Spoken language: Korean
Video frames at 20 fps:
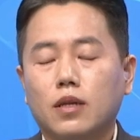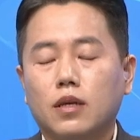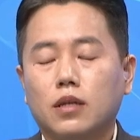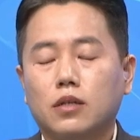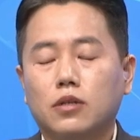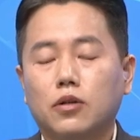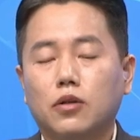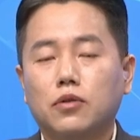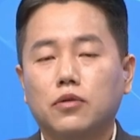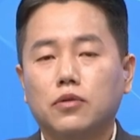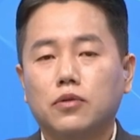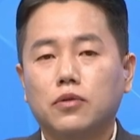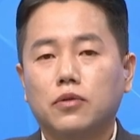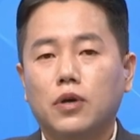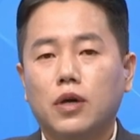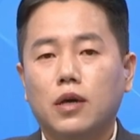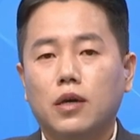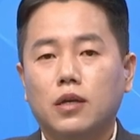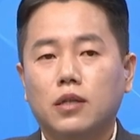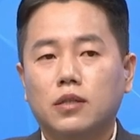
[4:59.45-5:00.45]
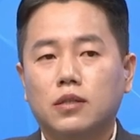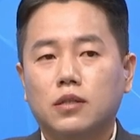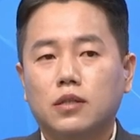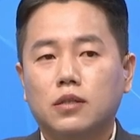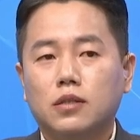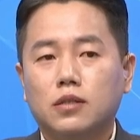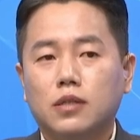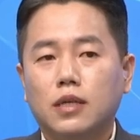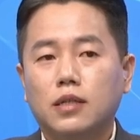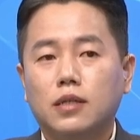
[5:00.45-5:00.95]
그런 거에
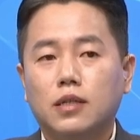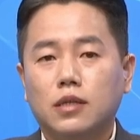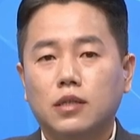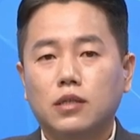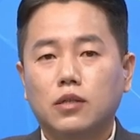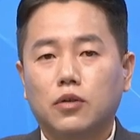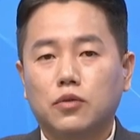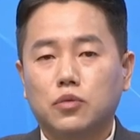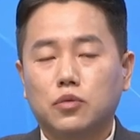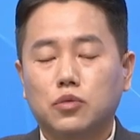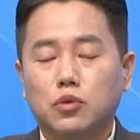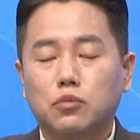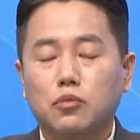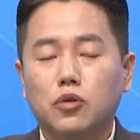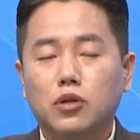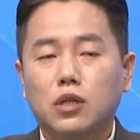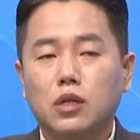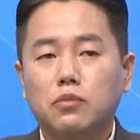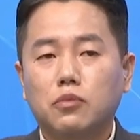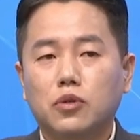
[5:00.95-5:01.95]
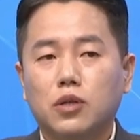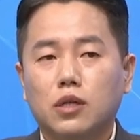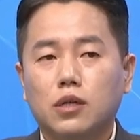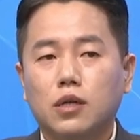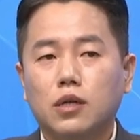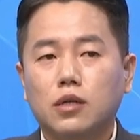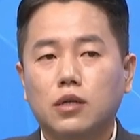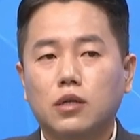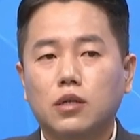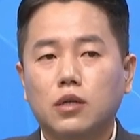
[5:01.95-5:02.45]
생긴 어떤 종목이다
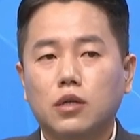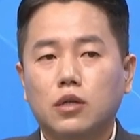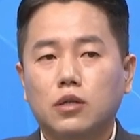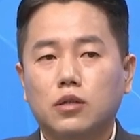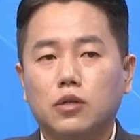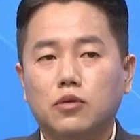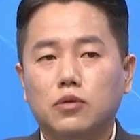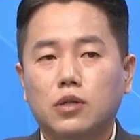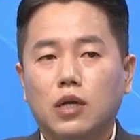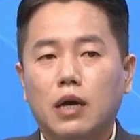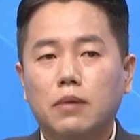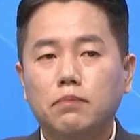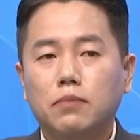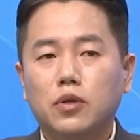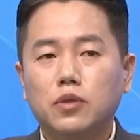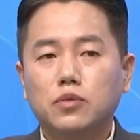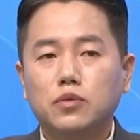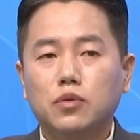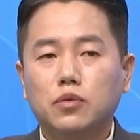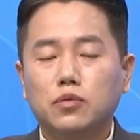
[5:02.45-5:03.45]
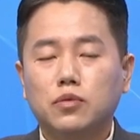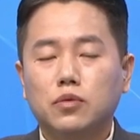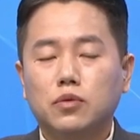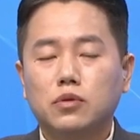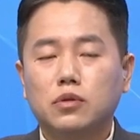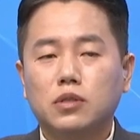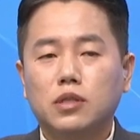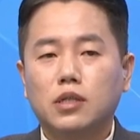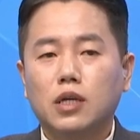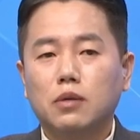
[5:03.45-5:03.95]
보니까 저는 한 번
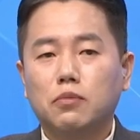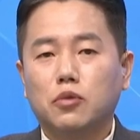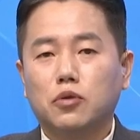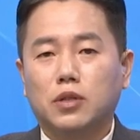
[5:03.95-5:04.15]
정도는 이게 뭐